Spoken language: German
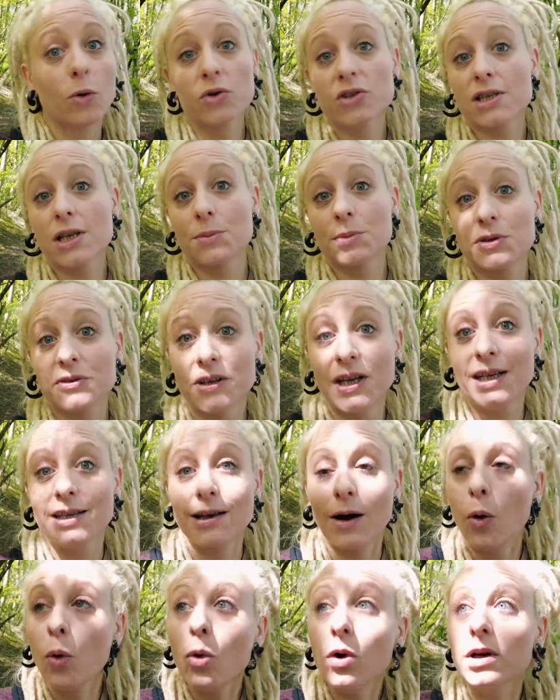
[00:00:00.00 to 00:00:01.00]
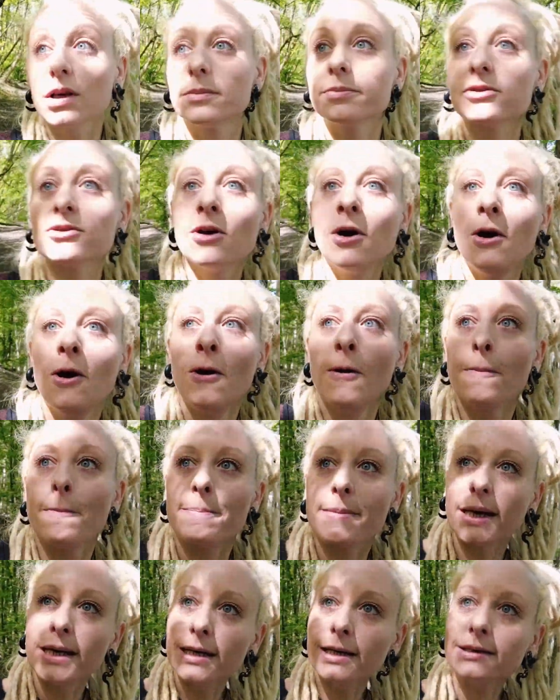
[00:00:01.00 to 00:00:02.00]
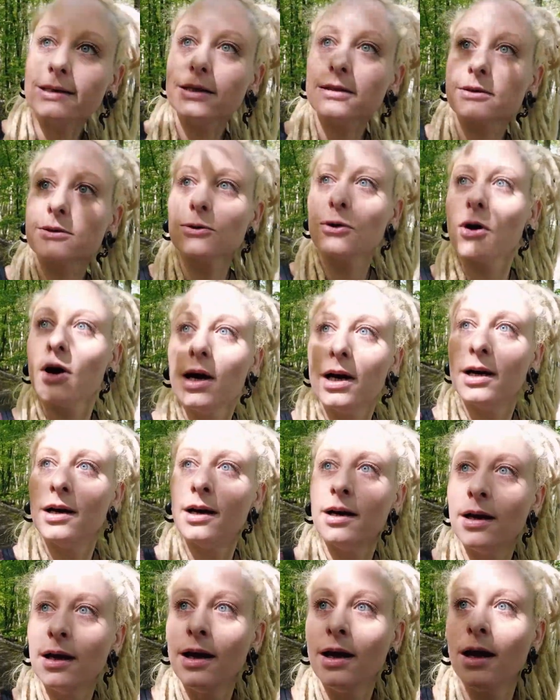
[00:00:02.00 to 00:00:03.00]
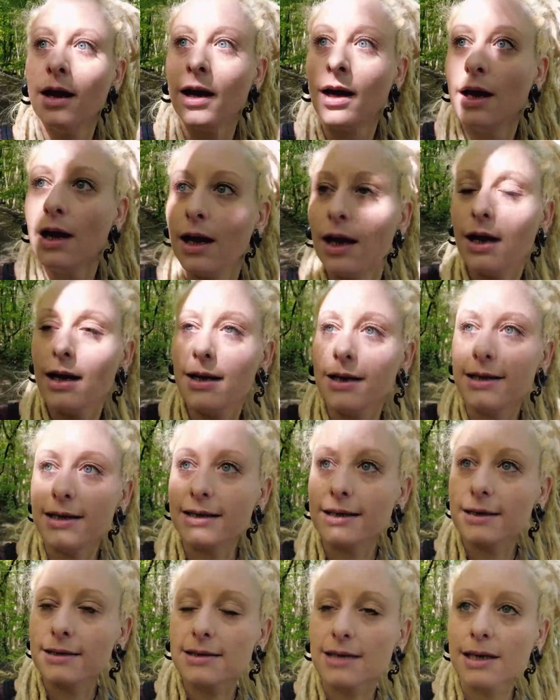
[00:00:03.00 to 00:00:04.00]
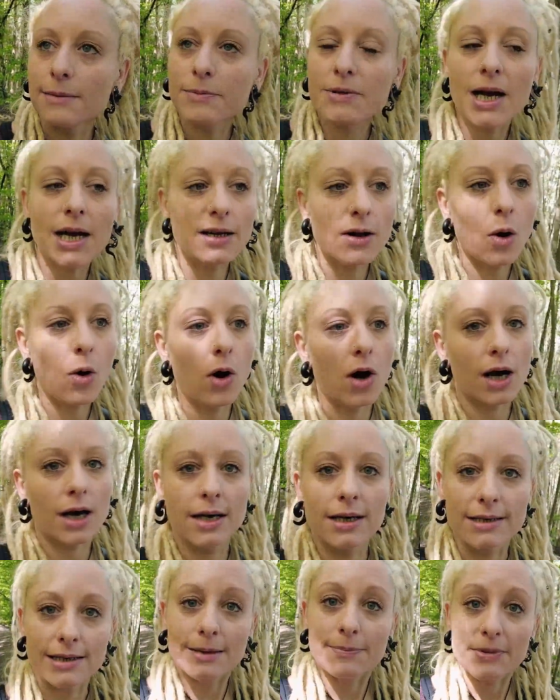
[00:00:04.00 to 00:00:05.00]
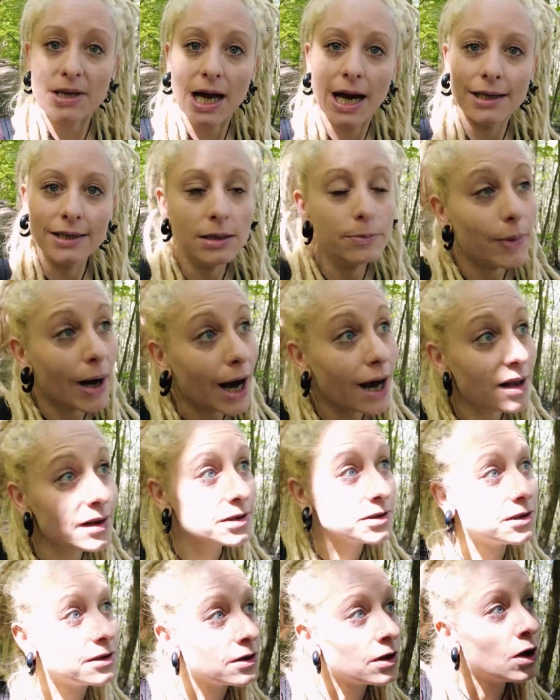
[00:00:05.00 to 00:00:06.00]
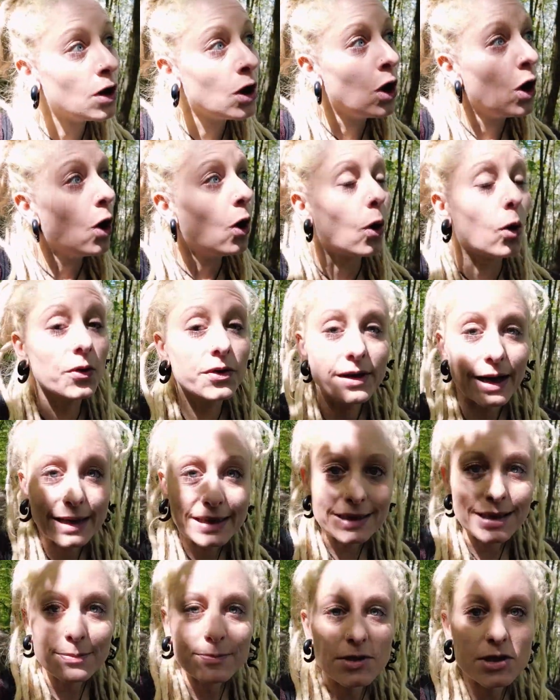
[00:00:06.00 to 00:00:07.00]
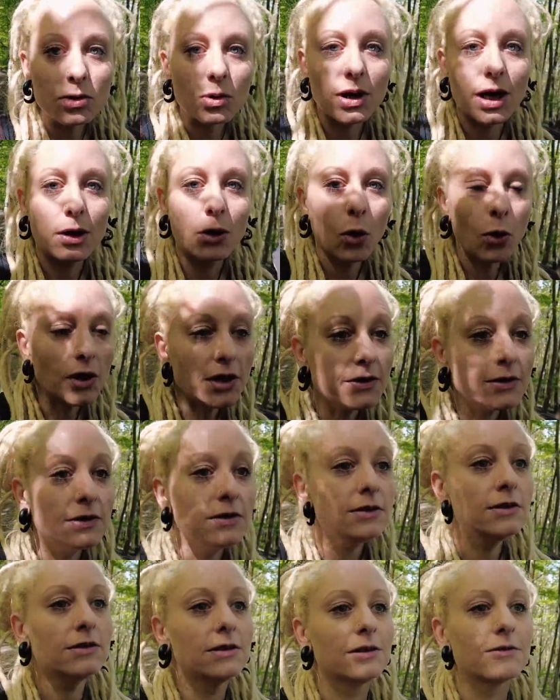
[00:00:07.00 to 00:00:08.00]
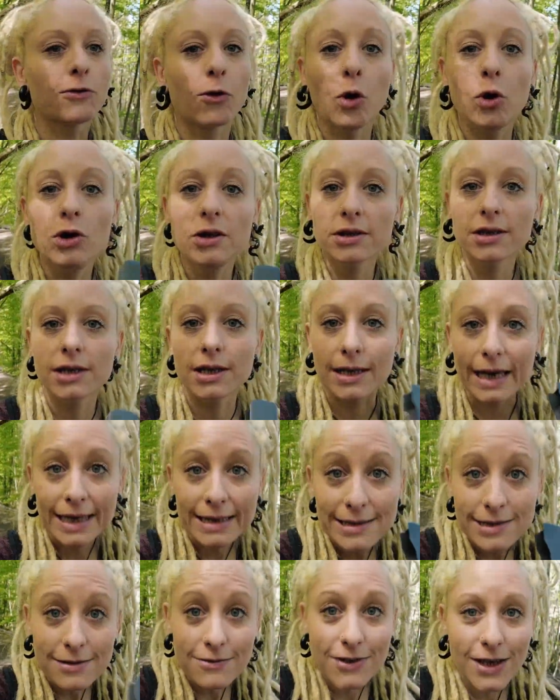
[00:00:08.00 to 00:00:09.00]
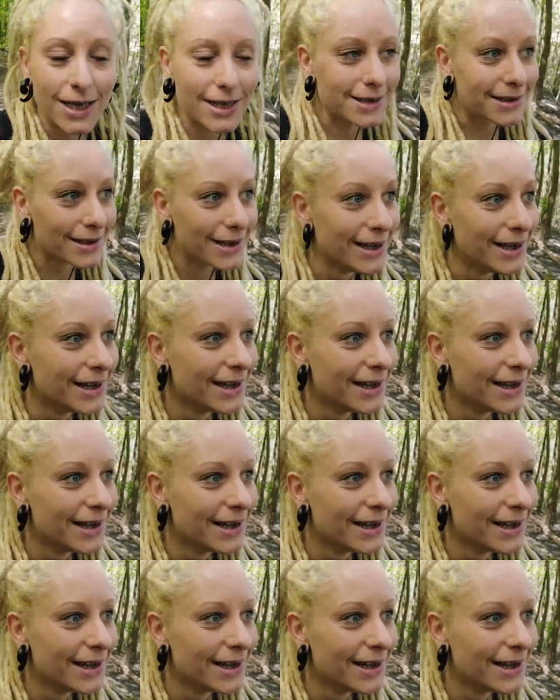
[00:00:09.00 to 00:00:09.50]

Ausnahmefällen auch gibt. Und dann dachte ich so, es gibt halt auch, es gibt Kannibalen. Und dann gibt es sogar Leute, die wollen gegessen werden.